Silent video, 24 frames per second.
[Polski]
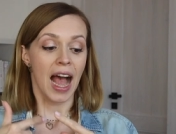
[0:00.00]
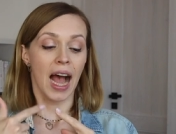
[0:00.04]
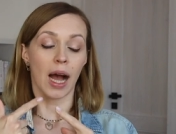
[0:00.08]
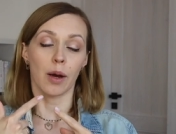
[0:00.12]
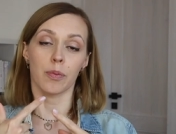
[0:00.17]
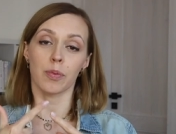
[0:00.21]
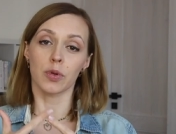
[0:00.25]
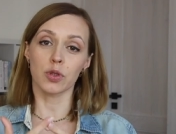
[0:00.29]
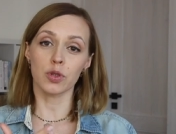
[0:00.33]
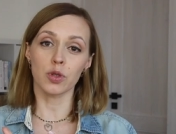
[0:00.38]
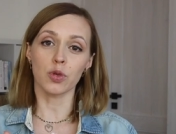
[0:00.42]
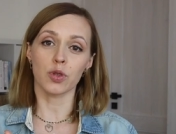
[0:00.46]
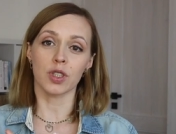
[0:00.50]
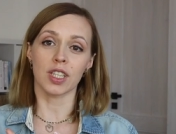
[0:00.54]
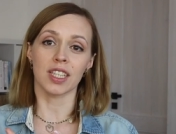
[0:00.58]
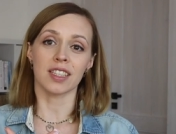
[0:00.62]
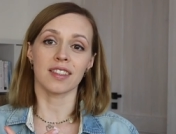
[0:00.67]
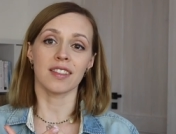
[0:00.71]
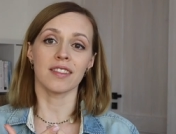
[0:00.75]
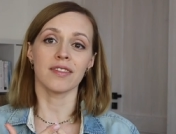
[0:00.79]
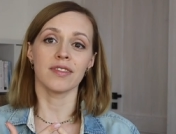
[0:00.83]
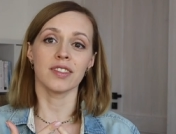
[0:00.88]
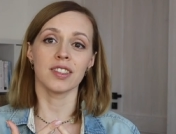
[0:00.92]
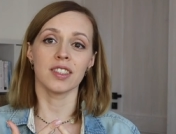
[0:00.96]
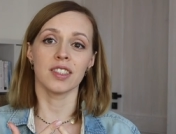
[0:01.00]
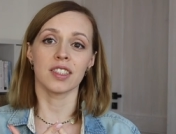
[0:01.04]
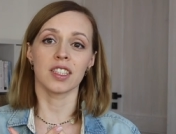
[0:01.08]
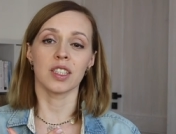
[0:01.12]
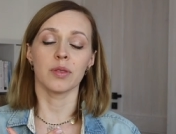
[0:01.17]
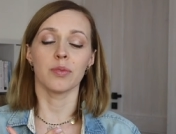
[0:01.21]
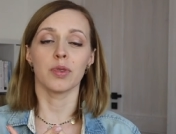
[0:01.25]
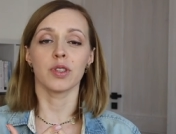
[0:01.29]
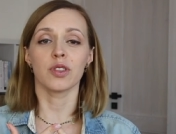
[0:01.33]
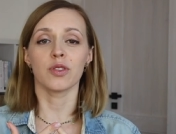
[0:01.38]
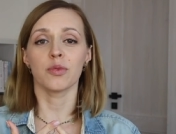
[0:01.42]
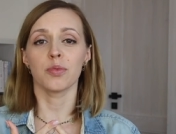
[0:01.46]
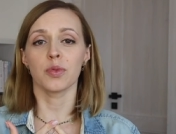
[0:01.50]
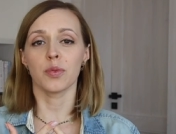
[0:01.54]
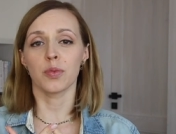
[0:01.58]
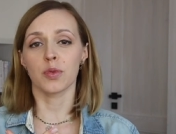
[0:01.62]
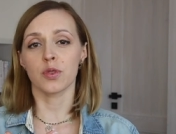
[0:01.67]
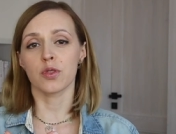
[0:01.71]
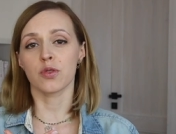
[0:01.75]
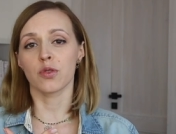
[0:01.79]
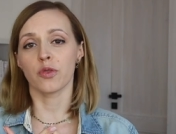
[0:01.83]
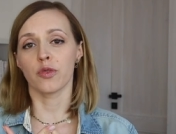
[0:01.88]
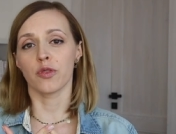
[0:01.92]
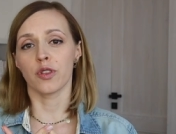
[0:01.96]
A po drugie, te wyniki będą po
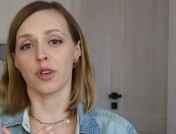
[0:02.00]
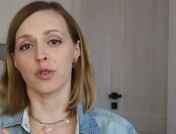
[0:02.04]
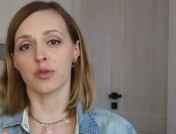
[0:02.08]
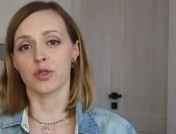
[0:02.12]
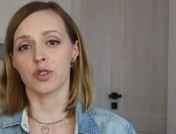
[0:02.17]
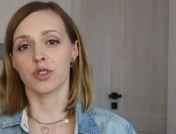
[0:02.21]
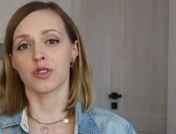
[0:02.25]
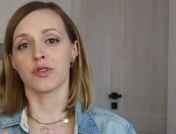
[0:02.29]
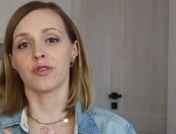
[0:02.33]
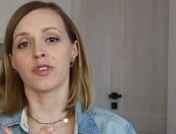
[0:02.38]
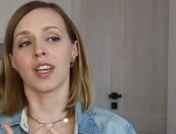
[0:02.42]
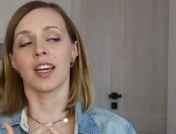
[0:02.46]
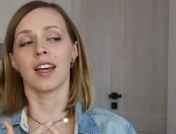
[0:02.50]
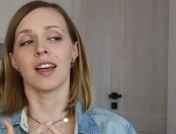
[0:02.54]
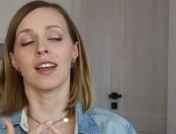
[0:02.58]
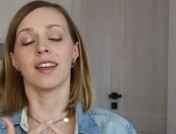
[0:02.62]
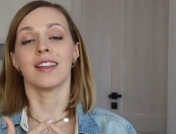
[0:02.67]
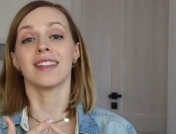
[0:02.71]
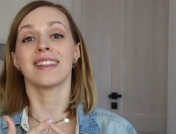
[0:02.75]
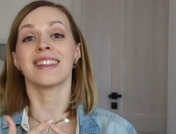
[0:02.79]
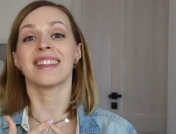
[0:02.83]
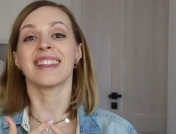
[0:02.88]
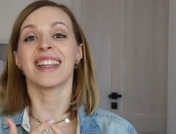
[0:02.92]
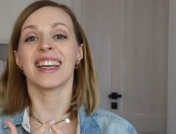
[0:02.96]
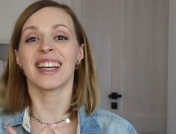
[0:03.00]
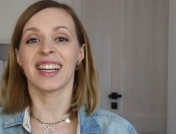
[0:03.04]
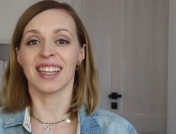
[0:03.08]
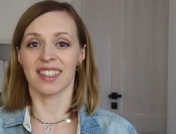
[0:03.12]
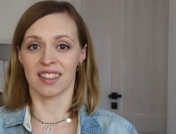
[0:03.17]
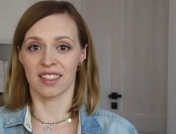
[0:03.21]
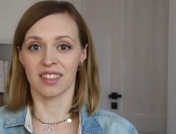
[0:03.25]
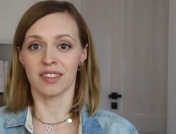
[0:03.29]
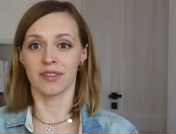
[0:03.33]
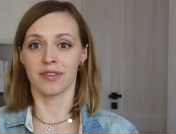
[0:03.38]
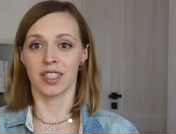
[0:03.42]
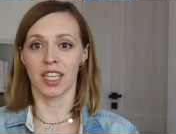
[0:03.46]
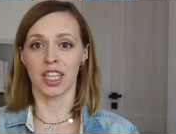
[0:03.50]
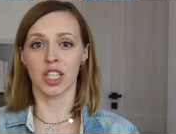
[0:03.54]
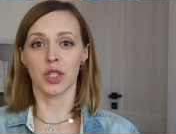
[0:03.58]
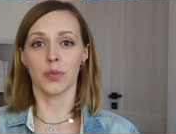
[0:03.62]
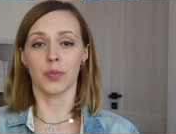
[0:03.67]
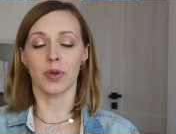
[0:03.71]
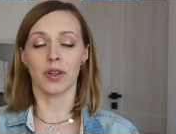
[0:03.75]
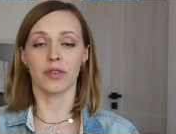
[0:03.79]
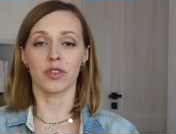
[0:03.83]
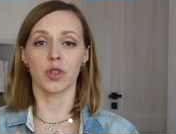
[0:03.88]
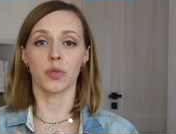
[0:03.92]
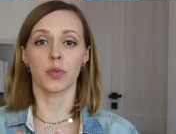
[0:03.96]
prostu fałszywie negatywne
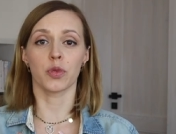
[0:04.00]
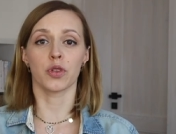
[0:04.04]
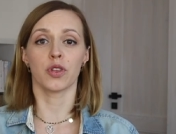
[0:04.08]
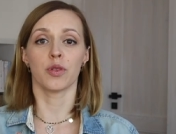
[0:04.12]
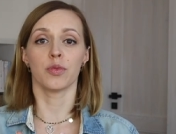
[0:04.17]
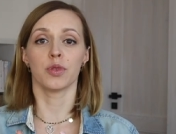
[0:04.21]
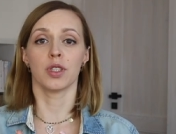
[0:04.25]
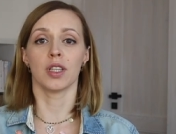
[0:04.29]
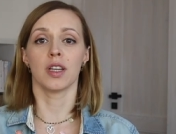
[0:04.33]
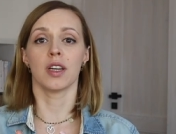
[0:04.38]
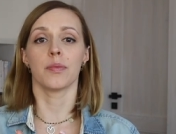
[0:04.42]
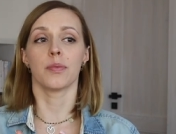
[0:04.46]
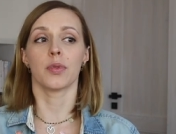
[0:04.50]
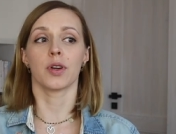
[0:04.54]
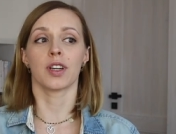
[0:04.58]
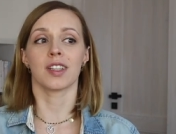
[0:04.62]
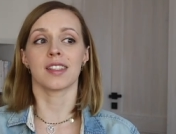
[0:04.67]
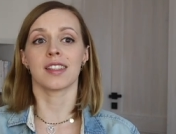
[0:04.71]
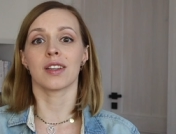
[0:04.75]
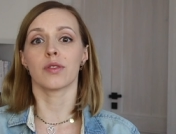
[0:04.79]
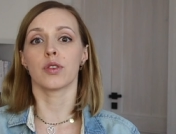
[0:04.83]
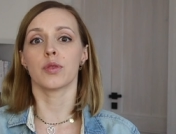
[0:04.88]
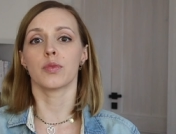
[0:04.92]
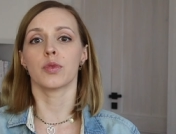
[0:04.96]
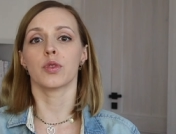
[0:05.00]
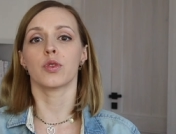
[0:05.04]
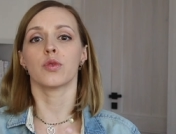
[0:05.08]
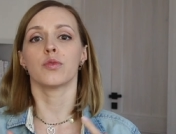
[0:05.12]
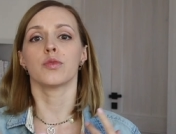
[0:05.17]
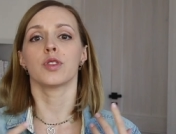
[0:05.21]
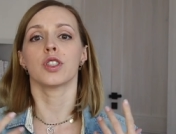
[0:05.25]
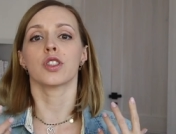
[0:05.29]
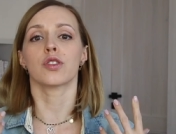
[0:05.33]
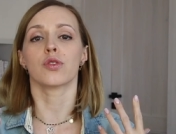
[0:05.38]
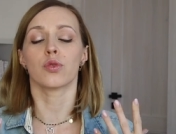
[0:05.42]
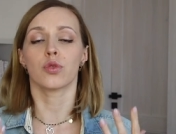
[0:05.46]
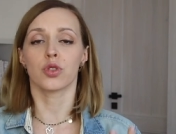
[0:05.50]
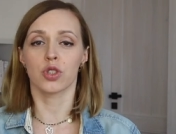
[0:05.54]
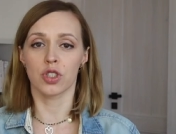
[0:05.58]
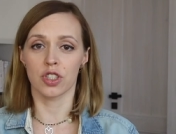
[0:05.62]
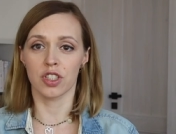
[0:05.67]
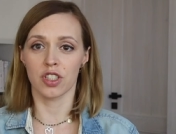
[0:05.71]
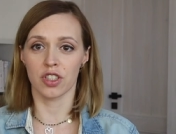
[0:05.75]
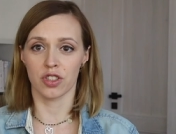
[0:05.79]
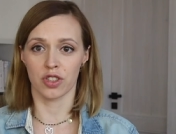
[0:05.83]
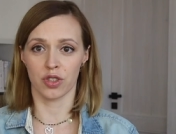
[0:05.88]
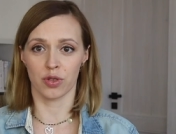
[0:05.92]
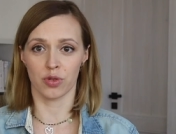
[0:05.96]
i prawdopodobnie pokazałyby u mnie
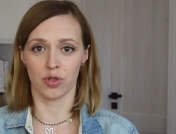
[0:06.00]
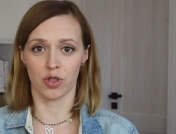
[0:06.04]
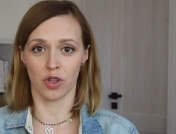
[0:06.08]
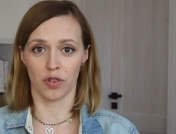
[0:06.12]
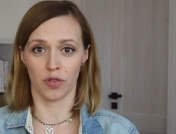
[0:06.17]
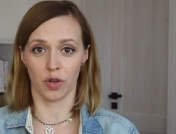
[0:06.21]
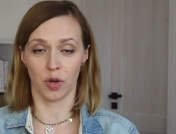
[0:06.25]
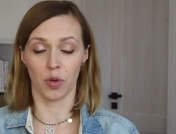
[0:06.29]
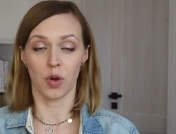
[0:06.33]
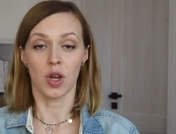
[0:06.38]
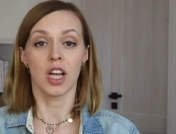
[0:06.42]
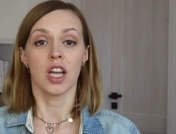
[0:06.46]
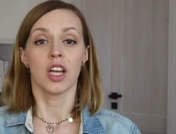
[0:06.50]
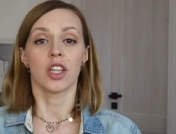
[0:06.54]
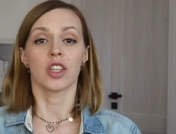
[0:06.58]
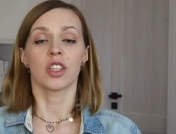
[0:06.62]
cukrzycę cukrzycę ciążową.